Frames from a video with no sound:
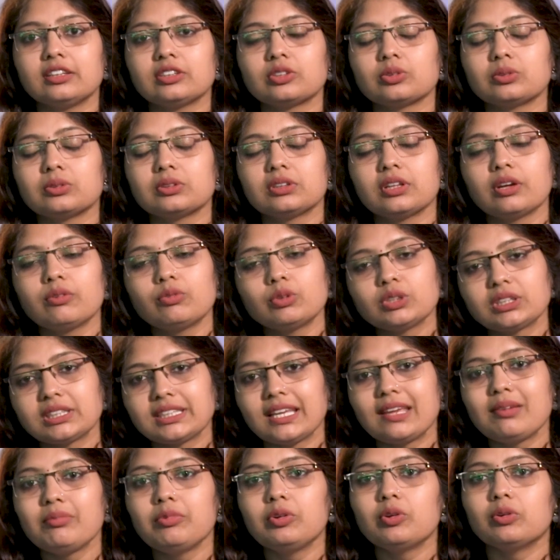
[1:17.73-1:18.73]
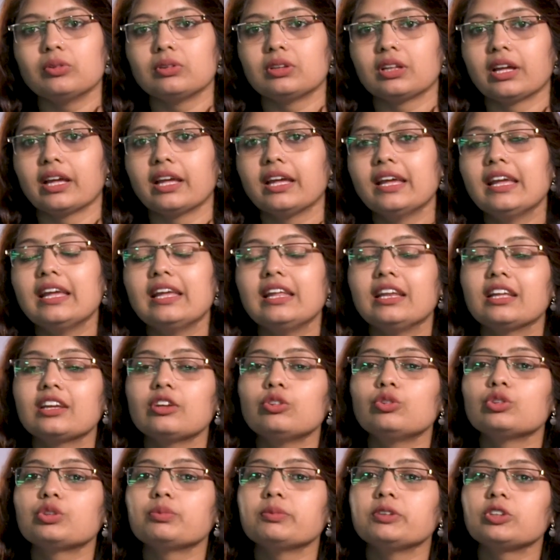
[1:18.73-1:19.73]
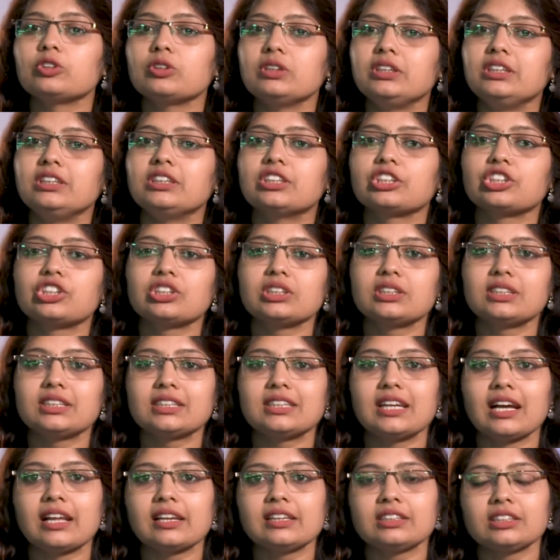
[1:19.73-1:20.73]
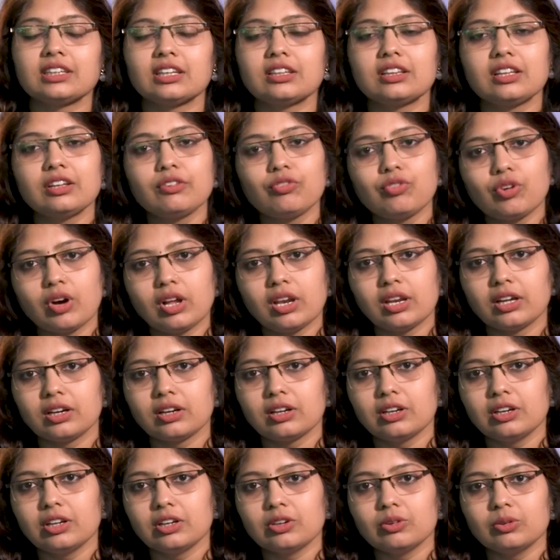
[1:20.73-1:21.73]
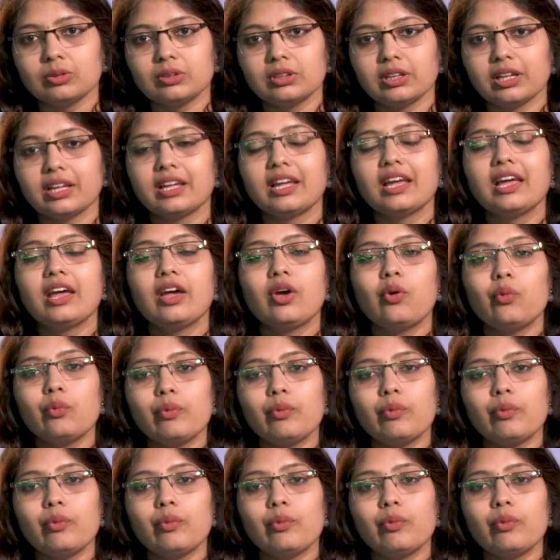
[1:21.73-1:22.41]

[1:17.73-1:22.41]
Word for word: होता है वो सेम ही होता है लेकिन उसमें जो इंजेक्शन्स डाले जाते हैं वो अलग अलग होते हैं